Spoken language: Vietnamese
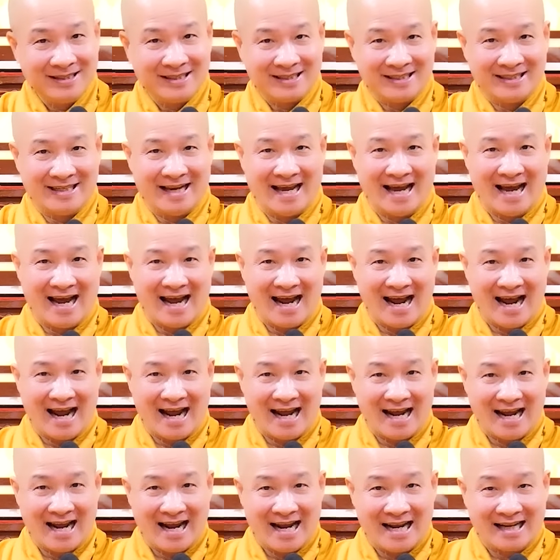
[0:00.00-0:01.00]

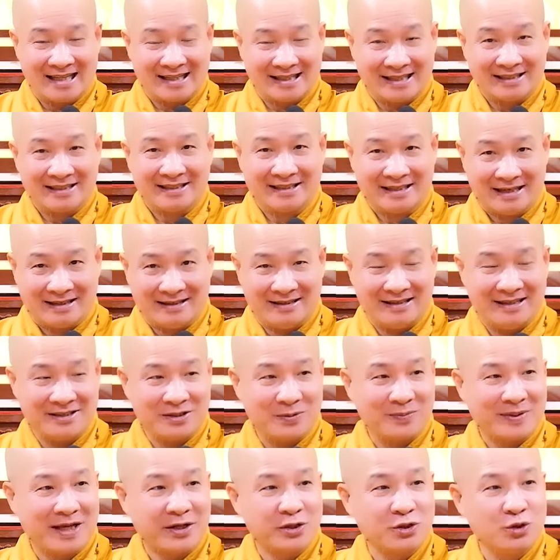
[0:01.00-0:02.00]
Và từ đó
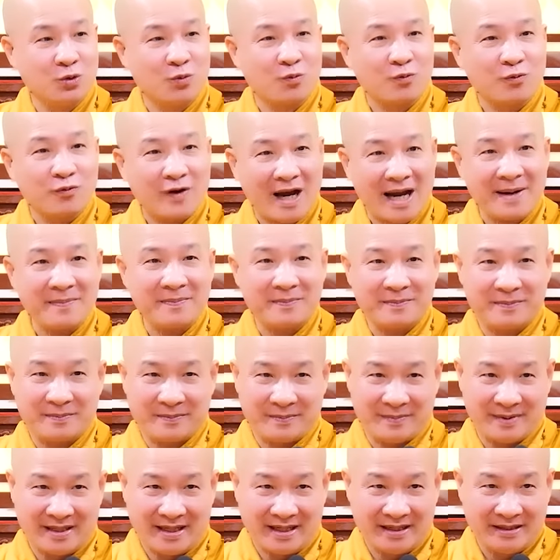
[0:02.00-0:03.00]
chúng ta dùng
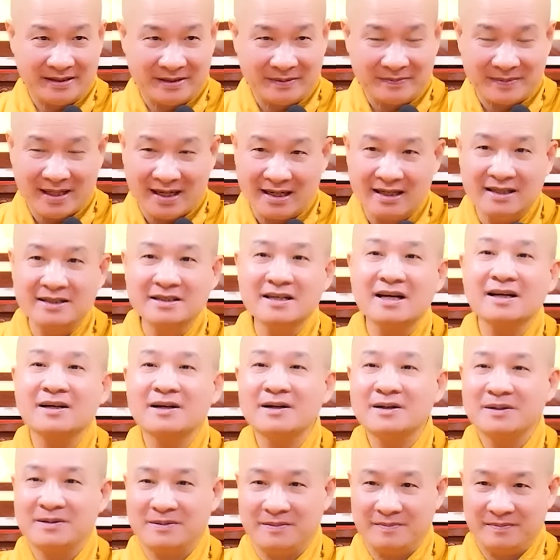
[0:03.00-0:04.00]
pháp để chúng ta lướt
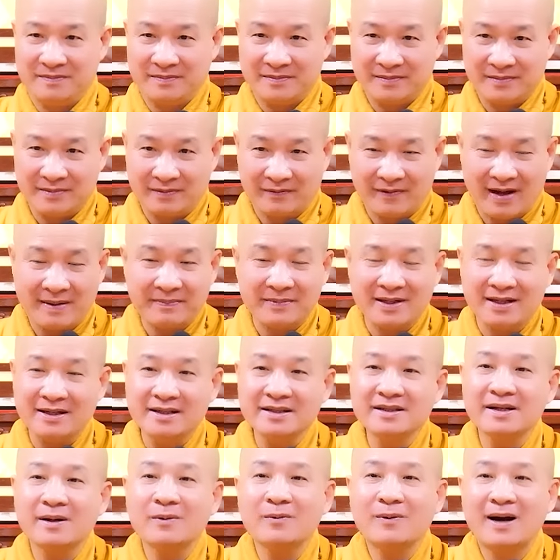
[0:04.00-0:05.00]
nó luôn, dùng pháp để
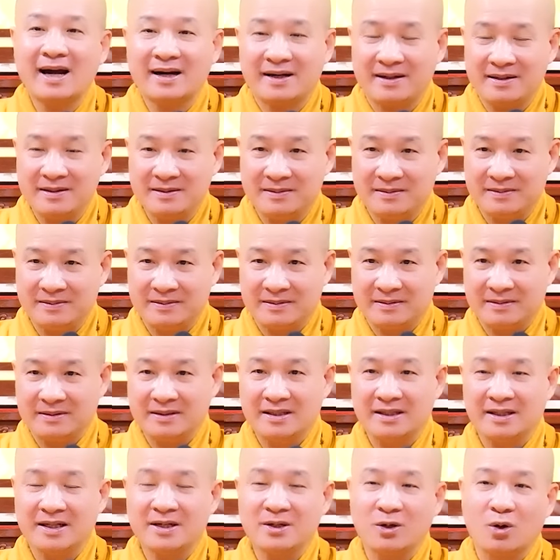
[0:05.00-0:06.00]
lướt qua nó luôn.
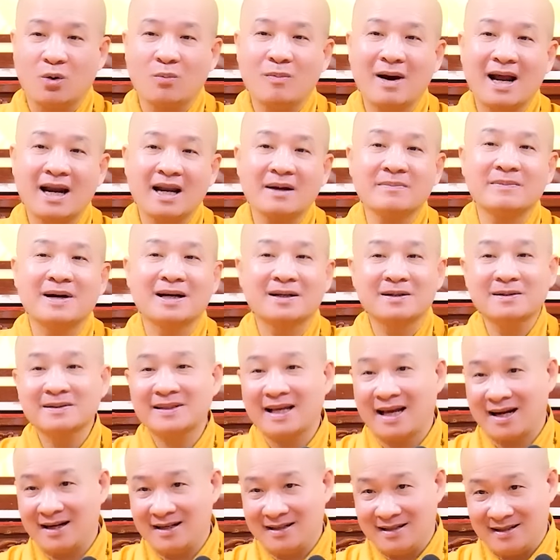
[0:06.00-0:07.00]
Nên cái độ ba la mật nó
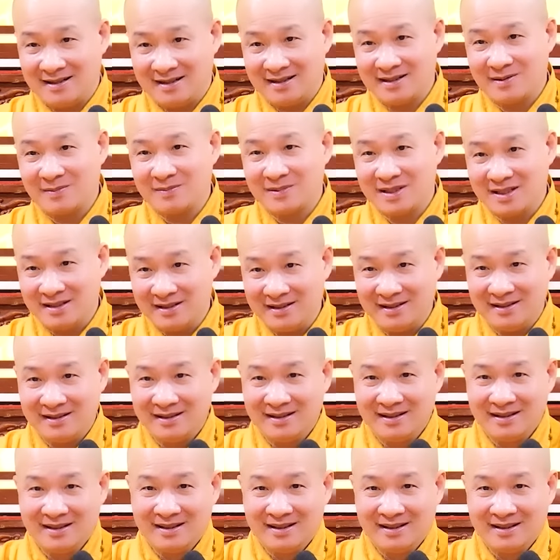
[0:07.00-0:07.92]
tăng lên ở trong giới.